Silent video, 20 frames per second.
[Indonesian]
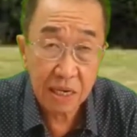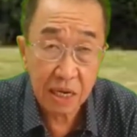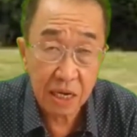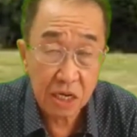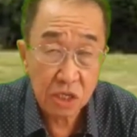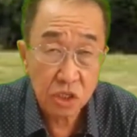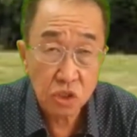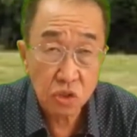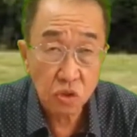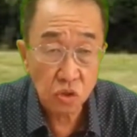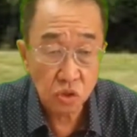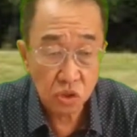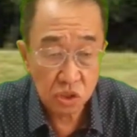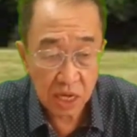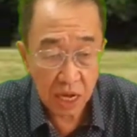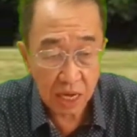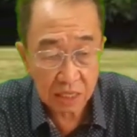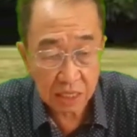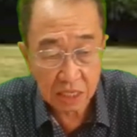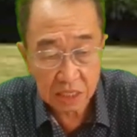Kristus di
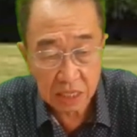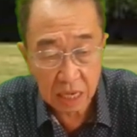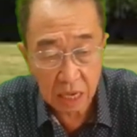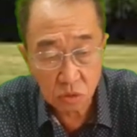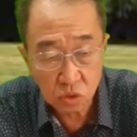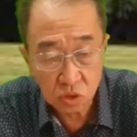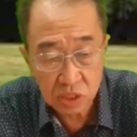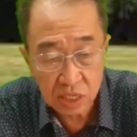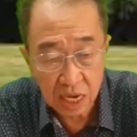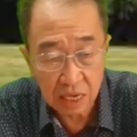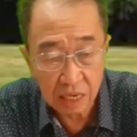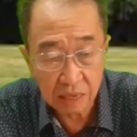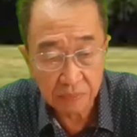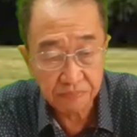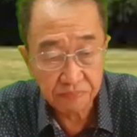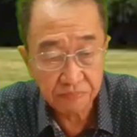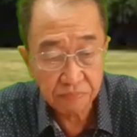atas kayu salib.